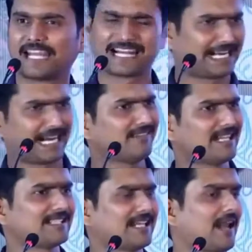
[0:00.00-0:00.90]
எனக்கு நினைவு
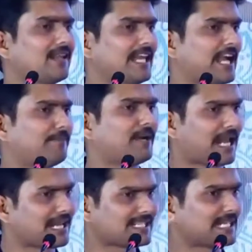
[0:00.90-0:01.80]
தெரிஞ்ச நாள்லேருந்து எங்கள் அப்பா
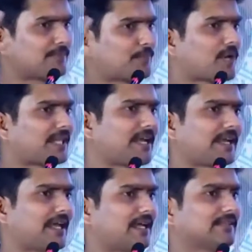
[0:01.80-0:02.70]
நல்ல செருப்பு போட்டதே
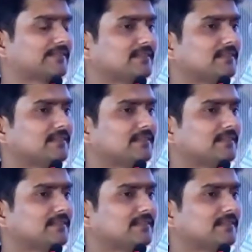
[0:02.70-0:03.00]
கிடையாது